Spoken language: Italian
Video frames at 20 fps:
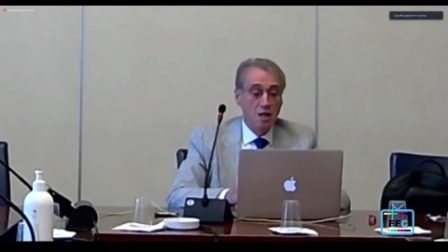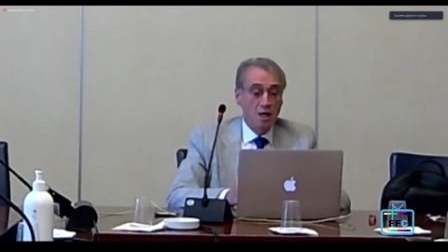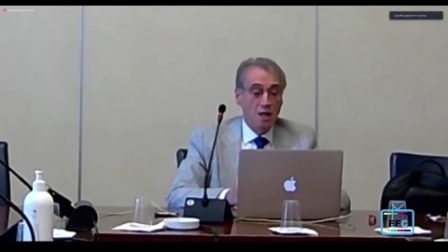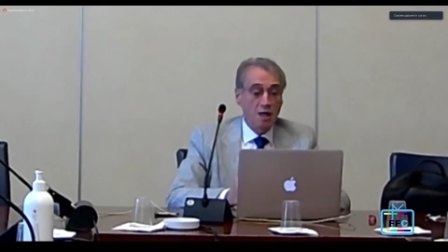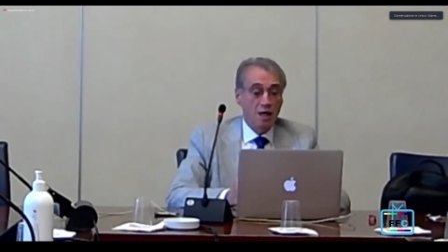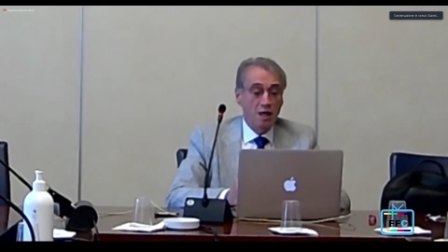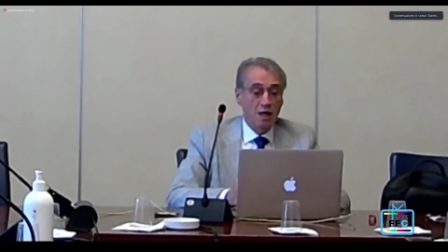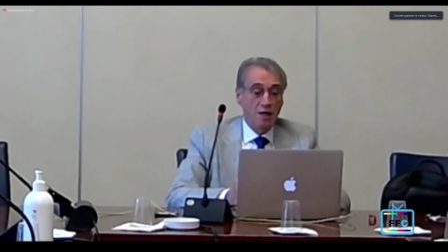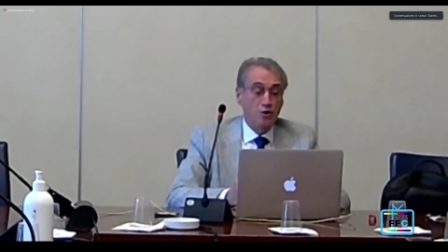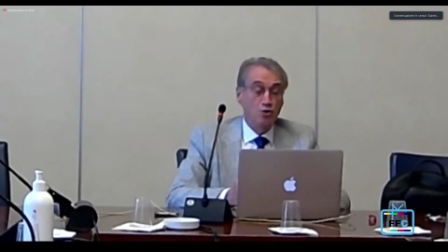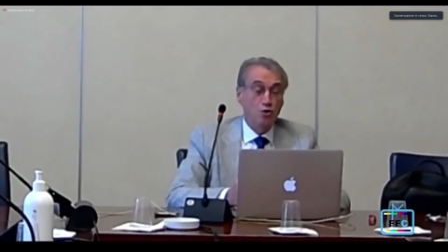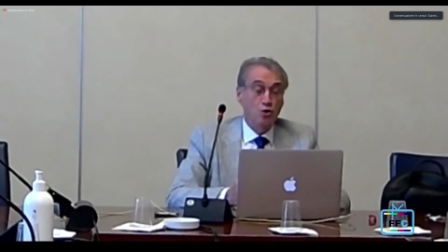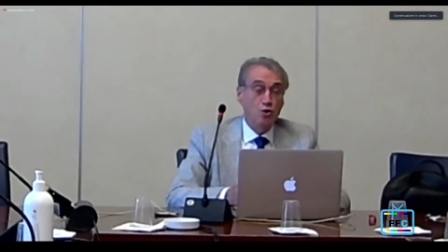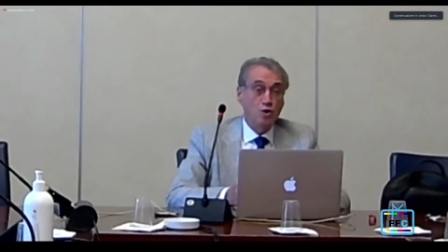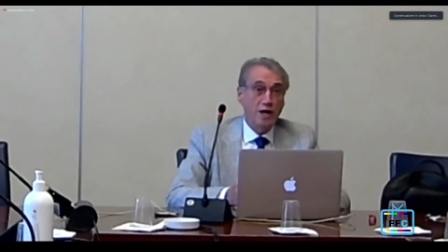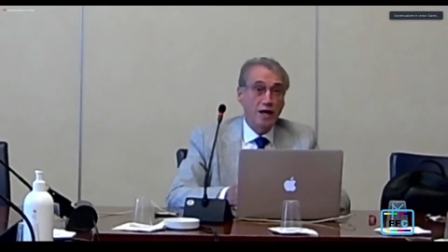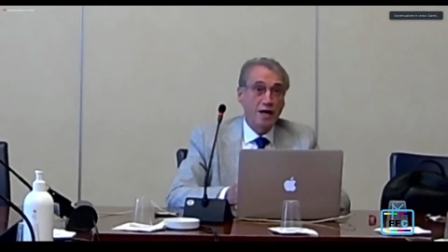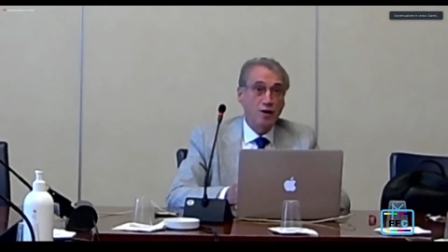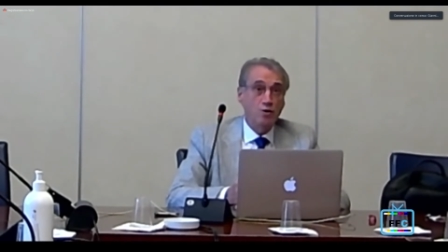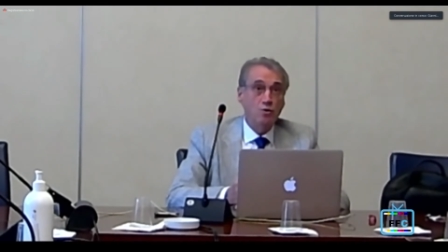Eh, non
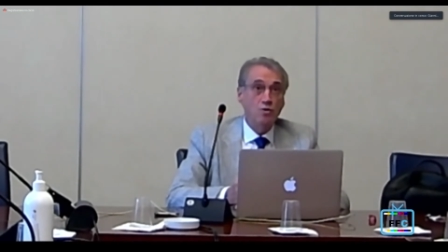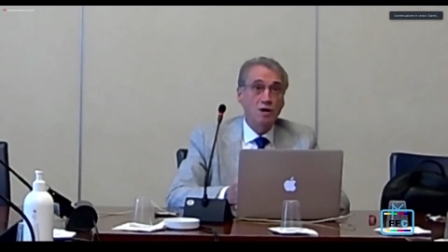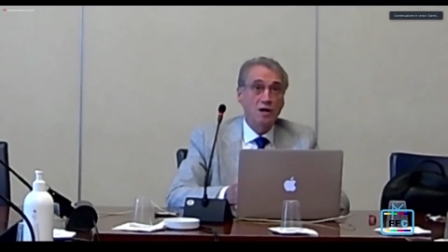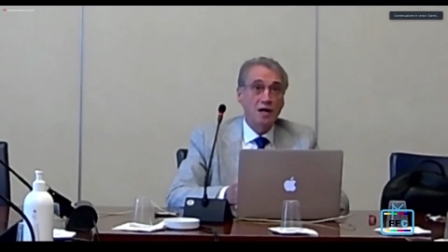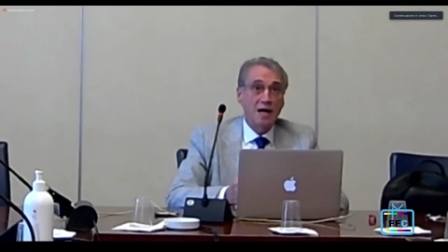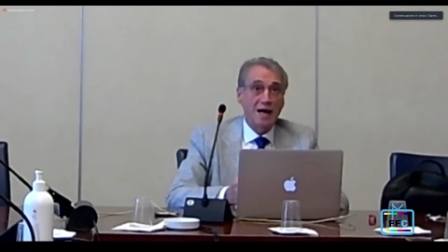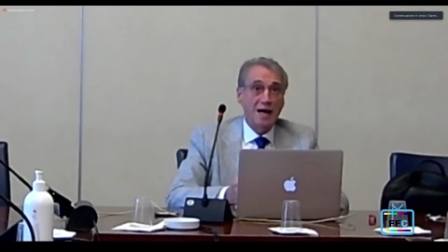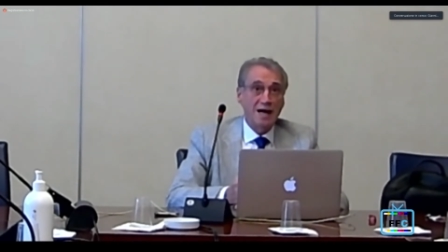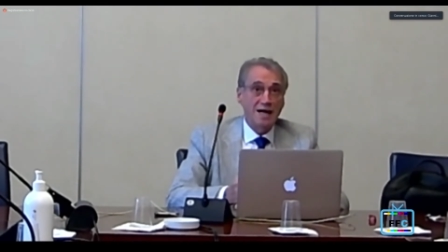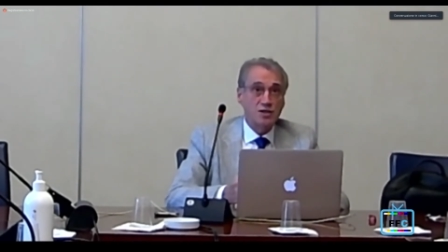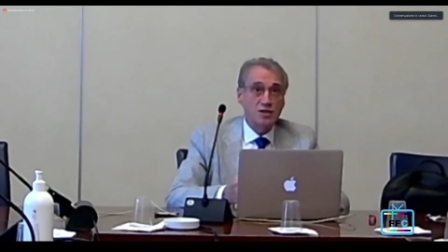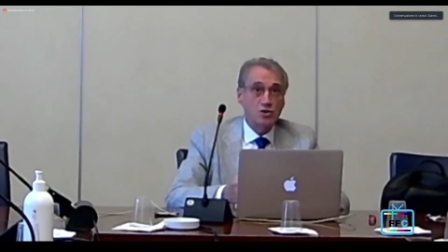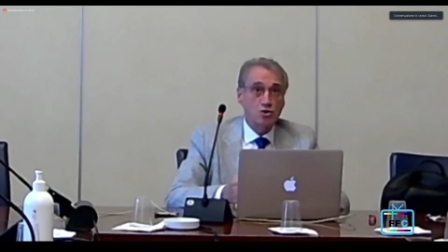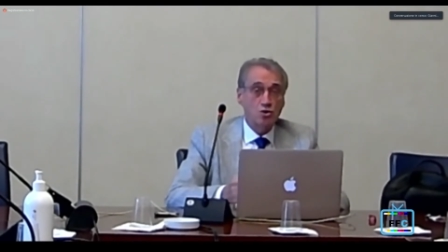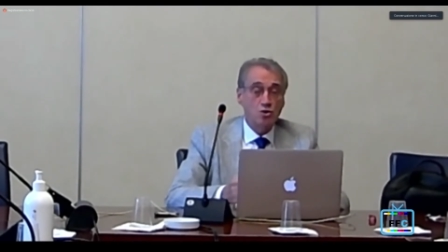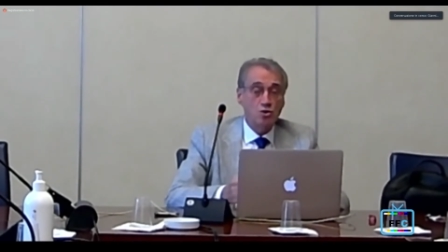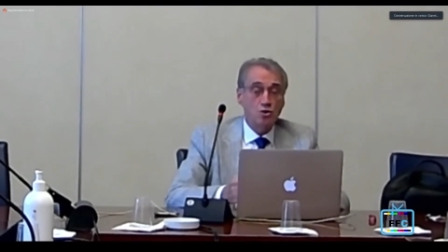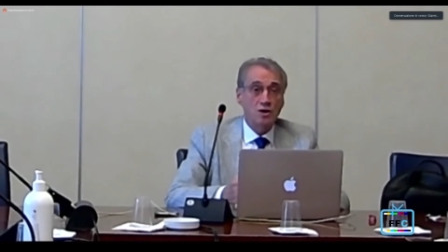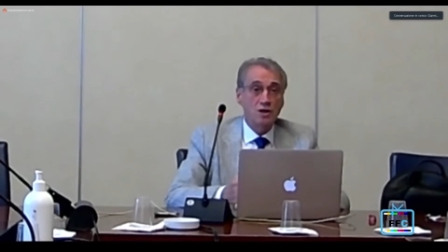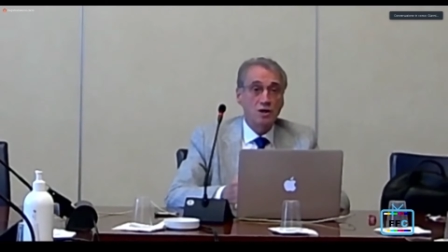è un
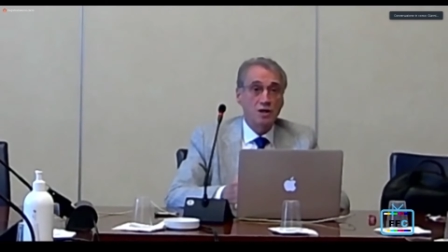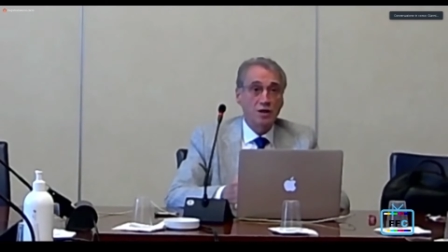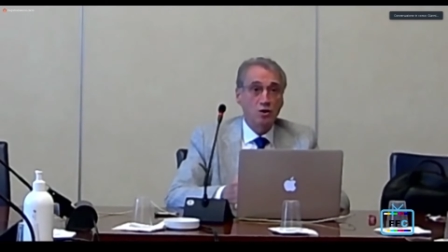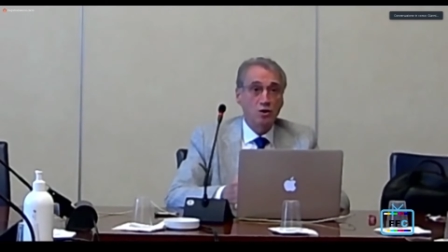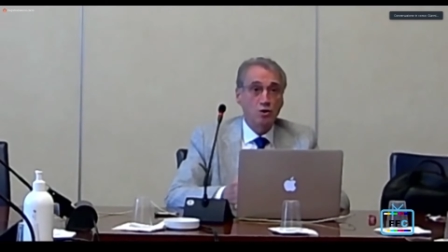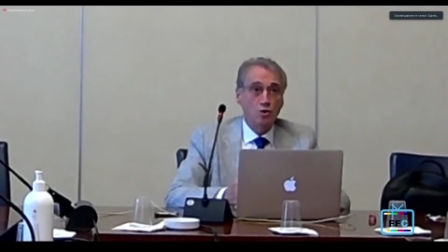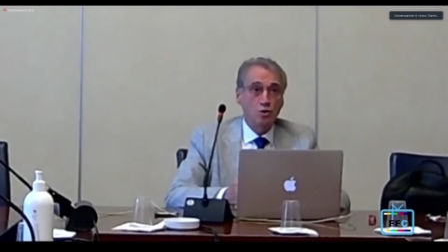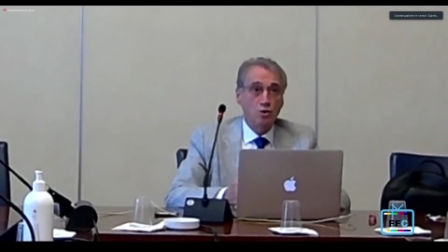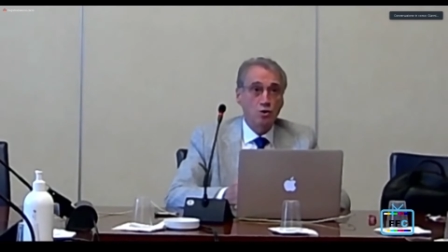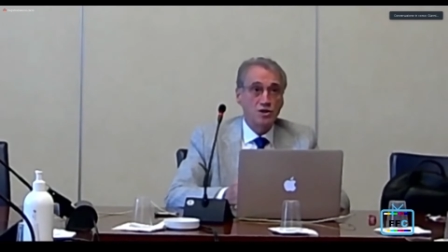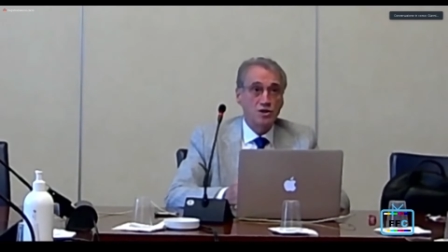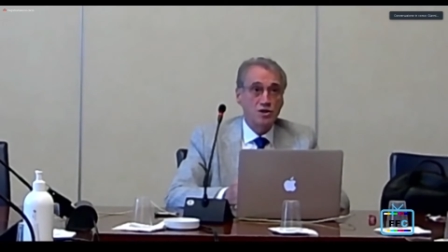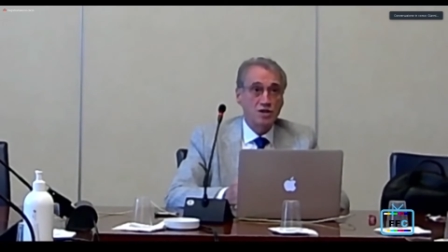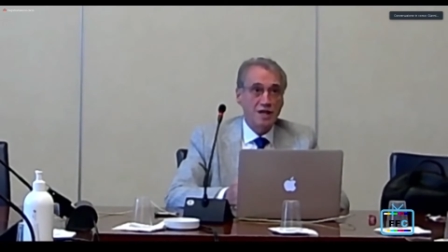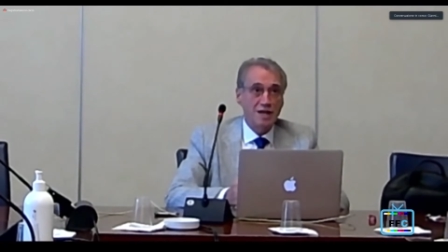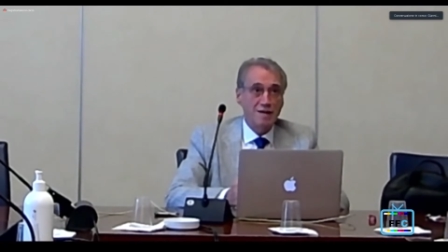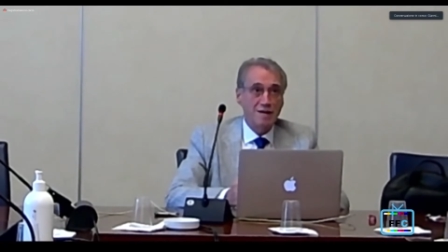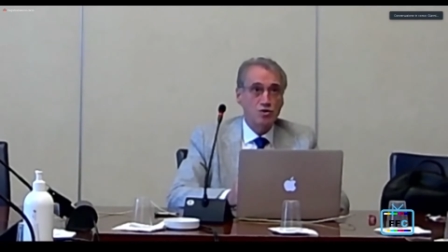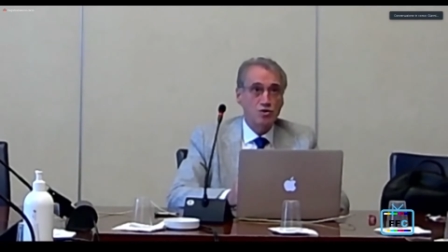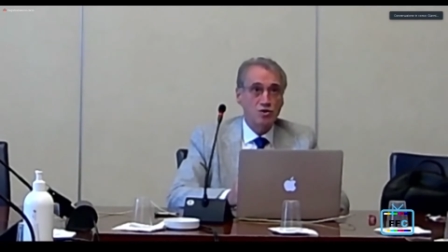caso che noi
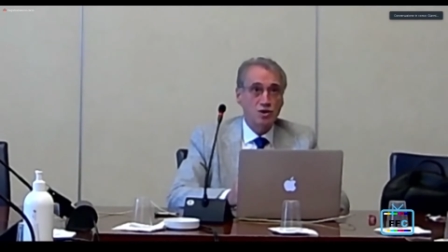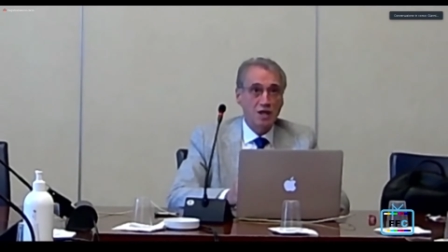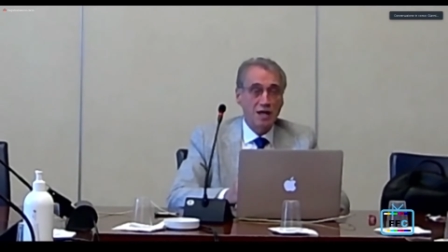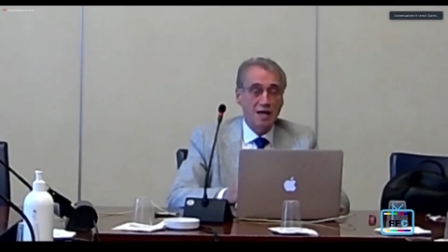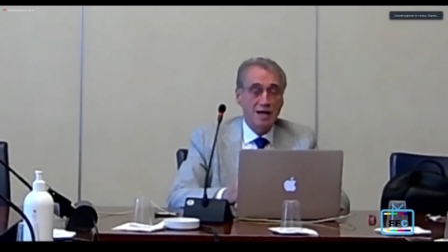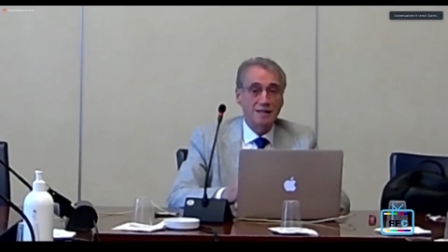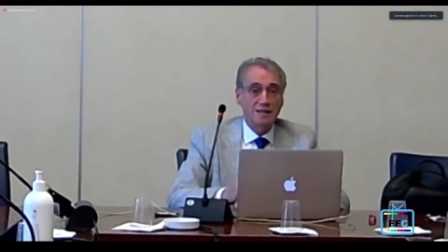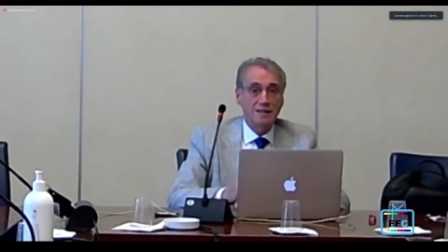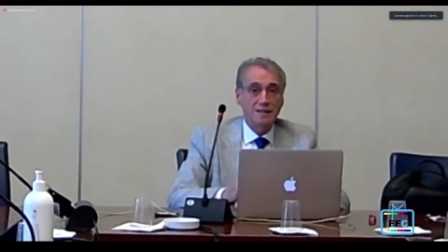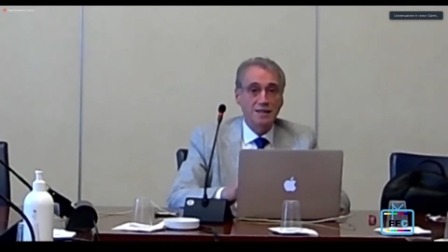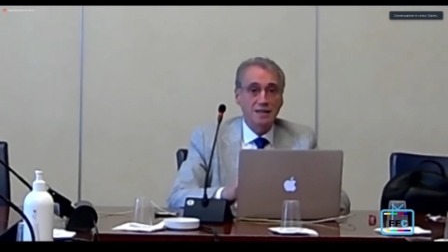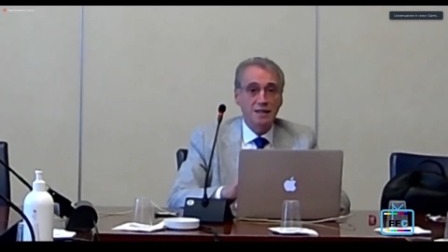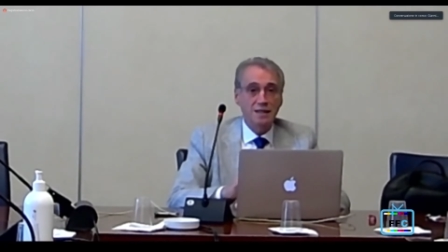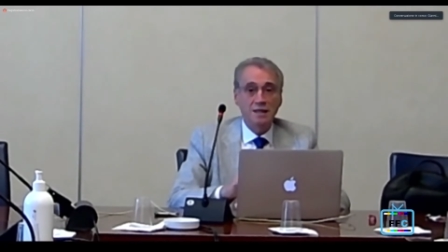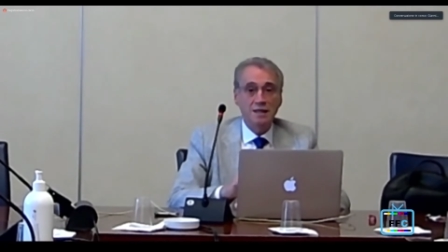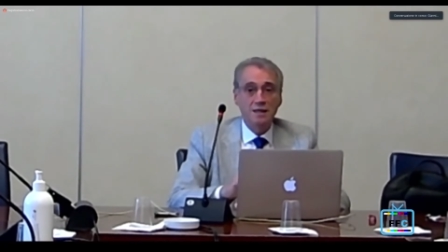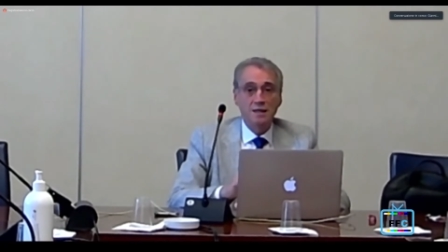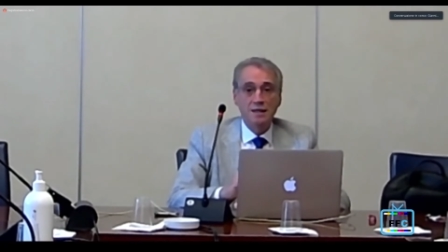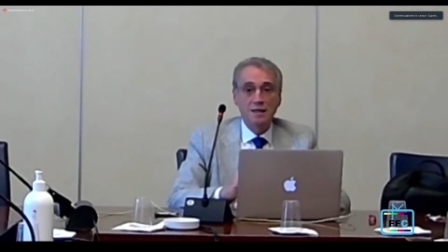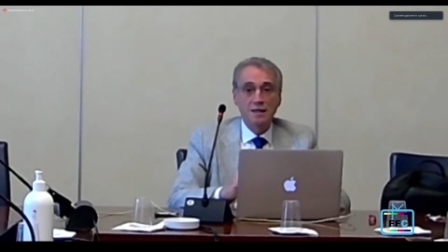siamo
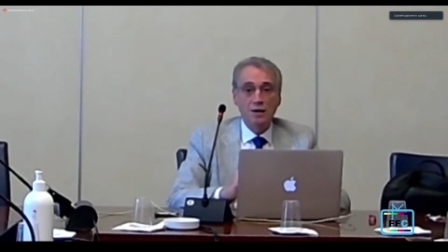stati